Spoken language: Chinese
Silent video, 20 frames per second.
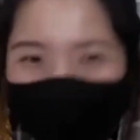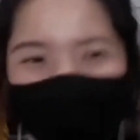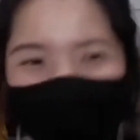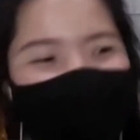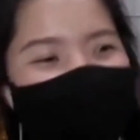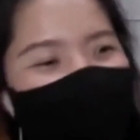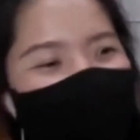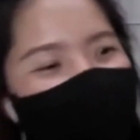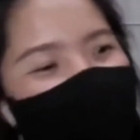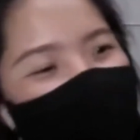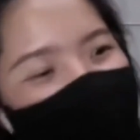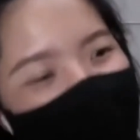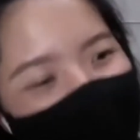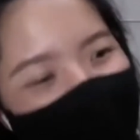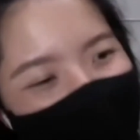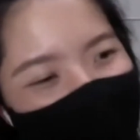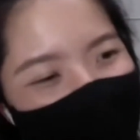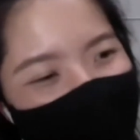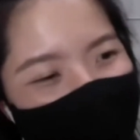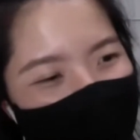我
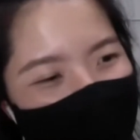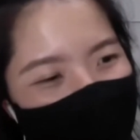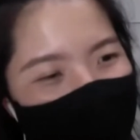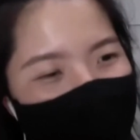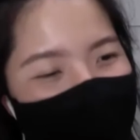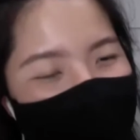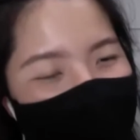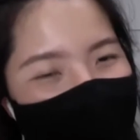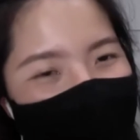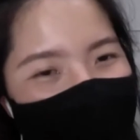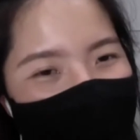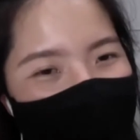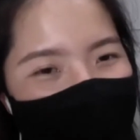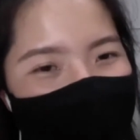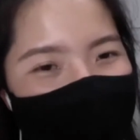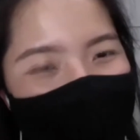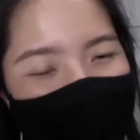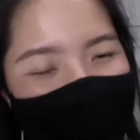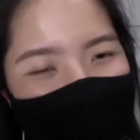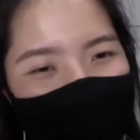其实觉得、哦、
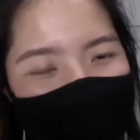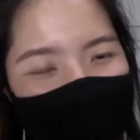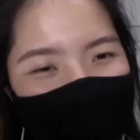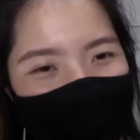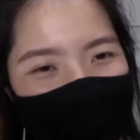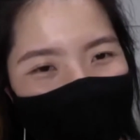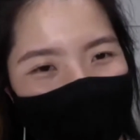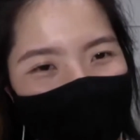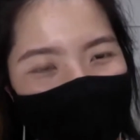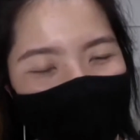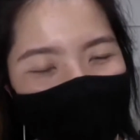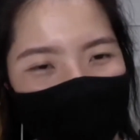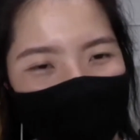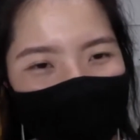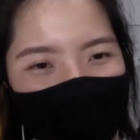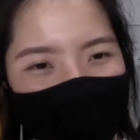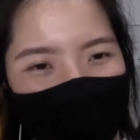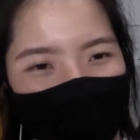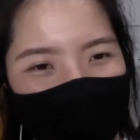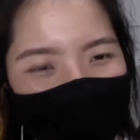在你创
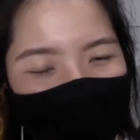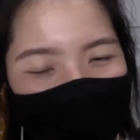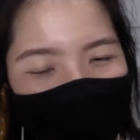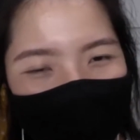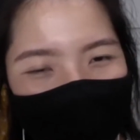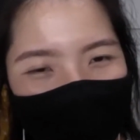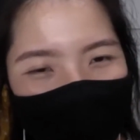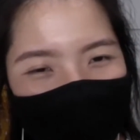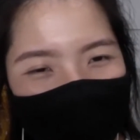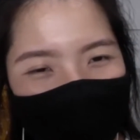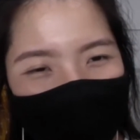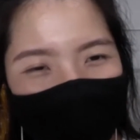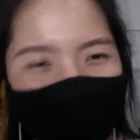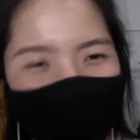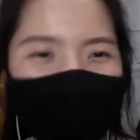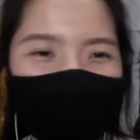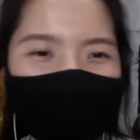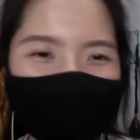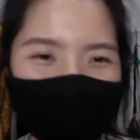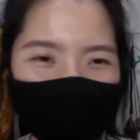业，就是我不
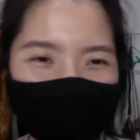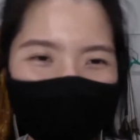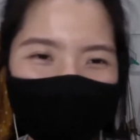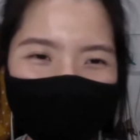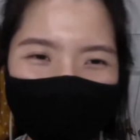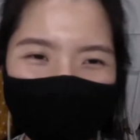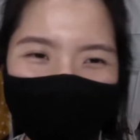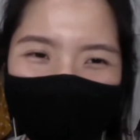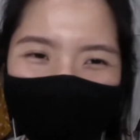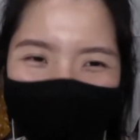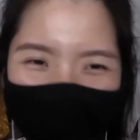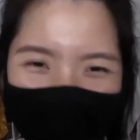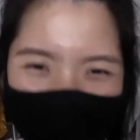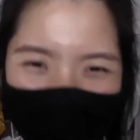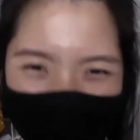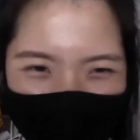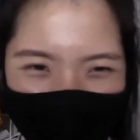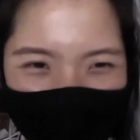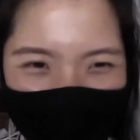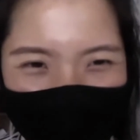能讲我是什么企
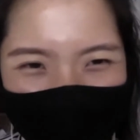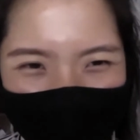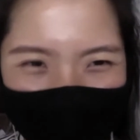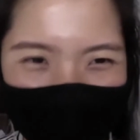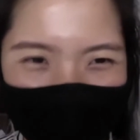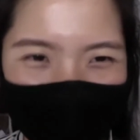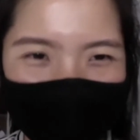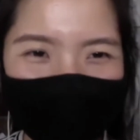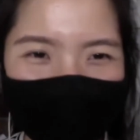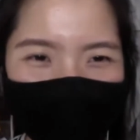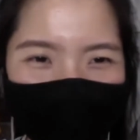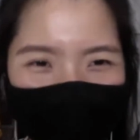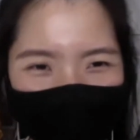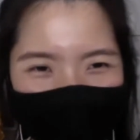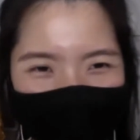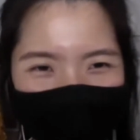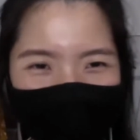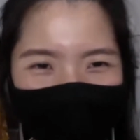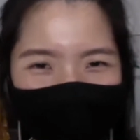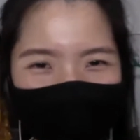业家啦，我只
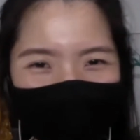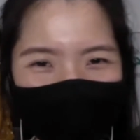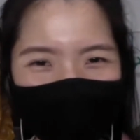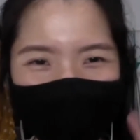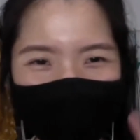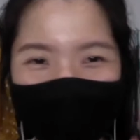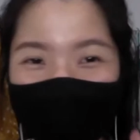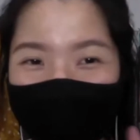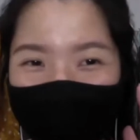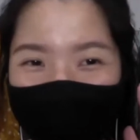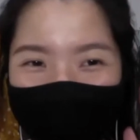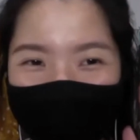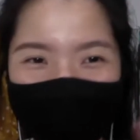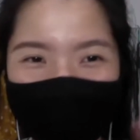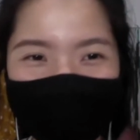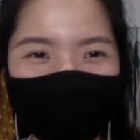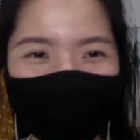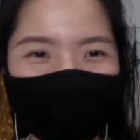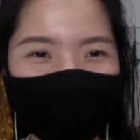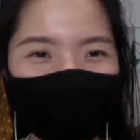是刚
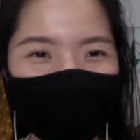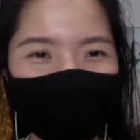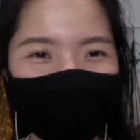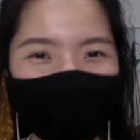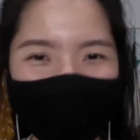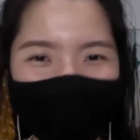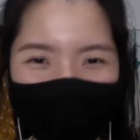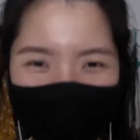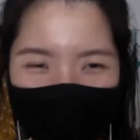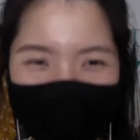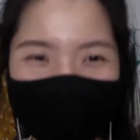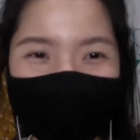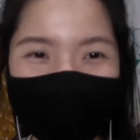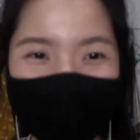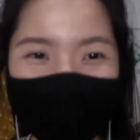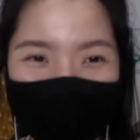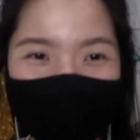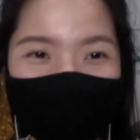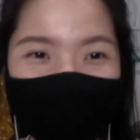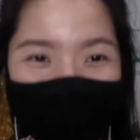好它变成这个
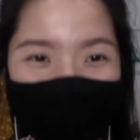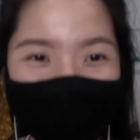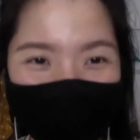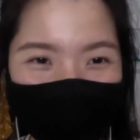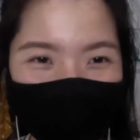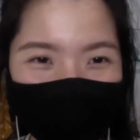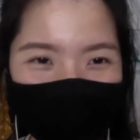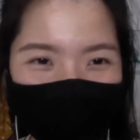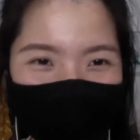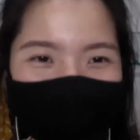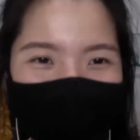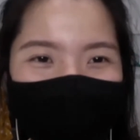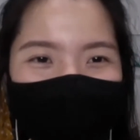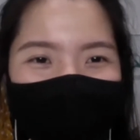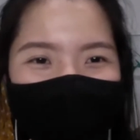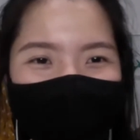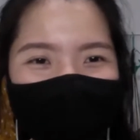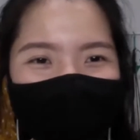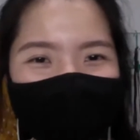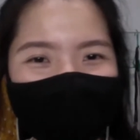样子。
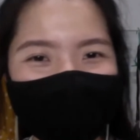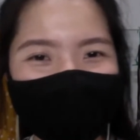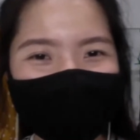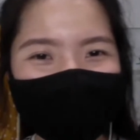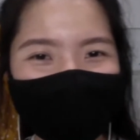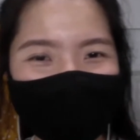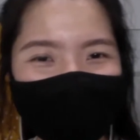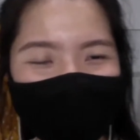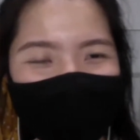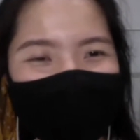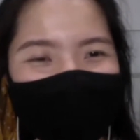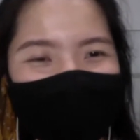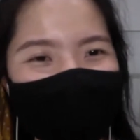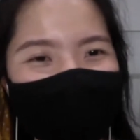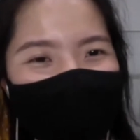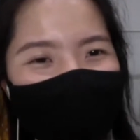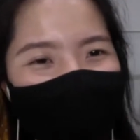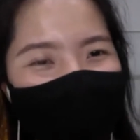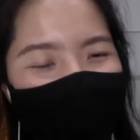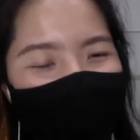但是就
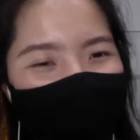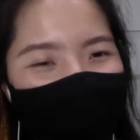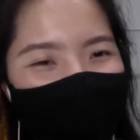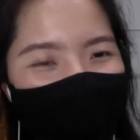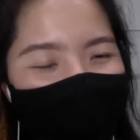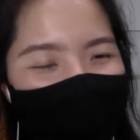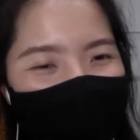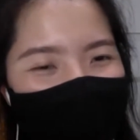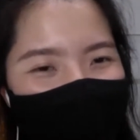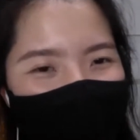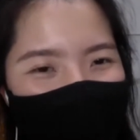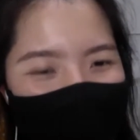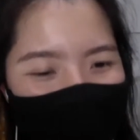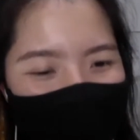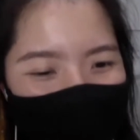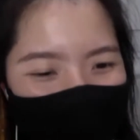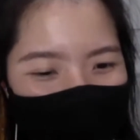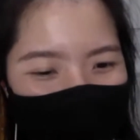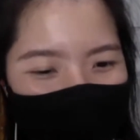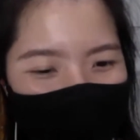是
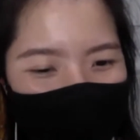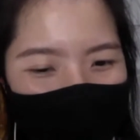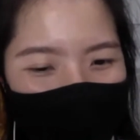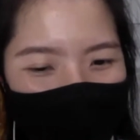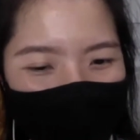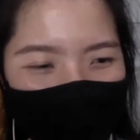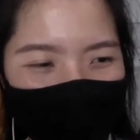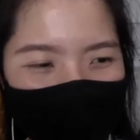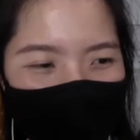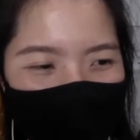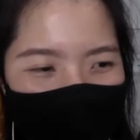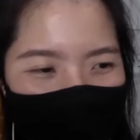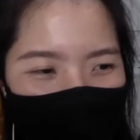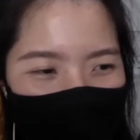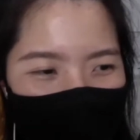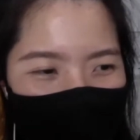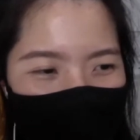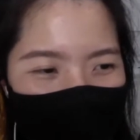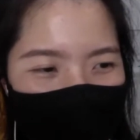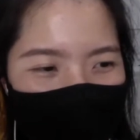在你
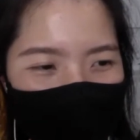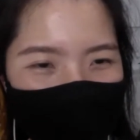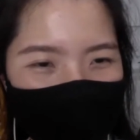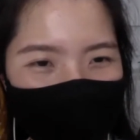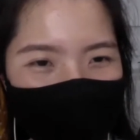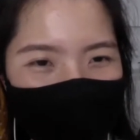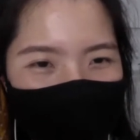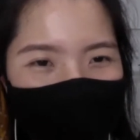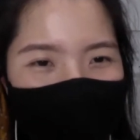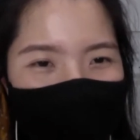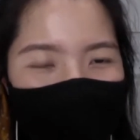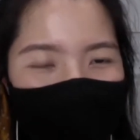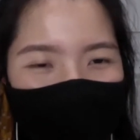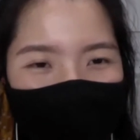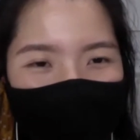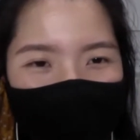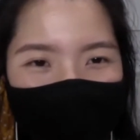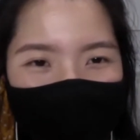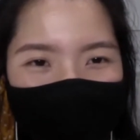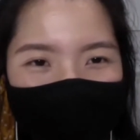做创
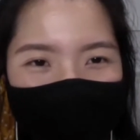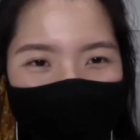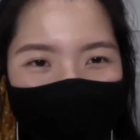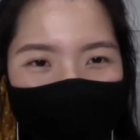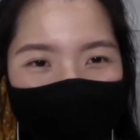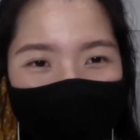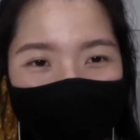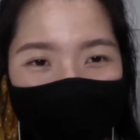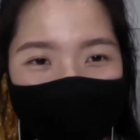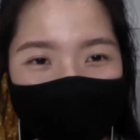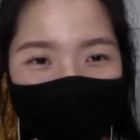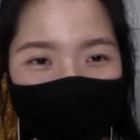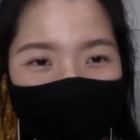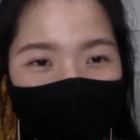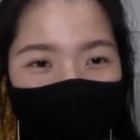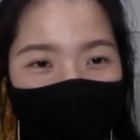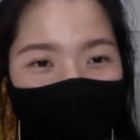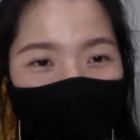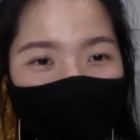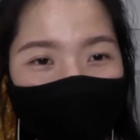业这一块的时候
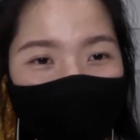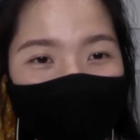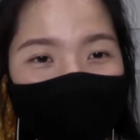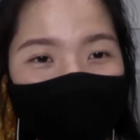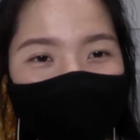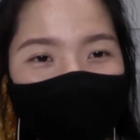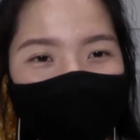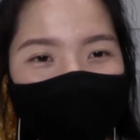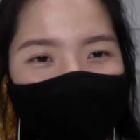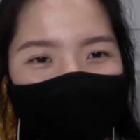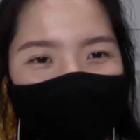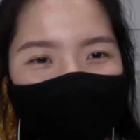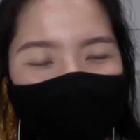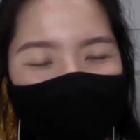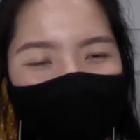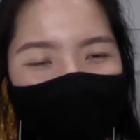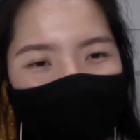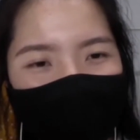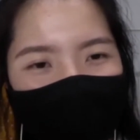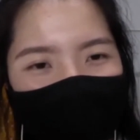啊，必
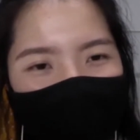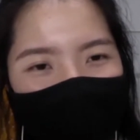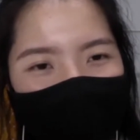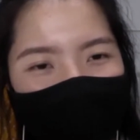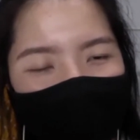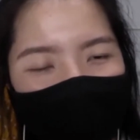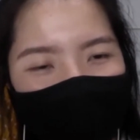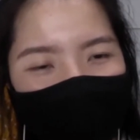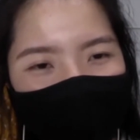须要